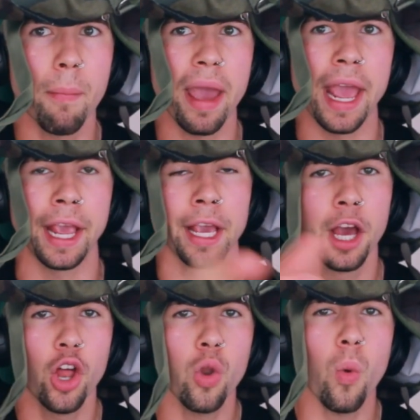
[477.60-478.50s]

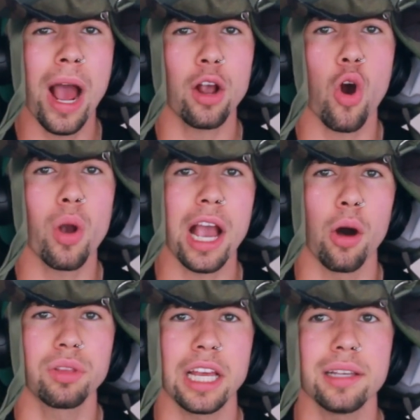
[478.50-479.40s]
também. Não é
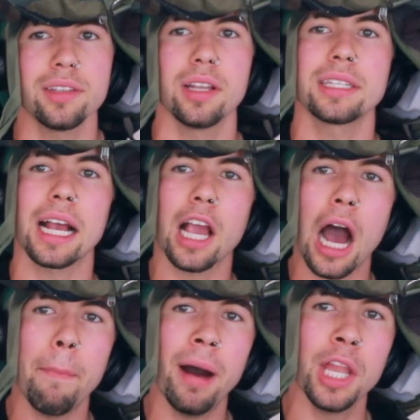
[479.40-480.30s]
qualquer utensílio. Isso aqui é uma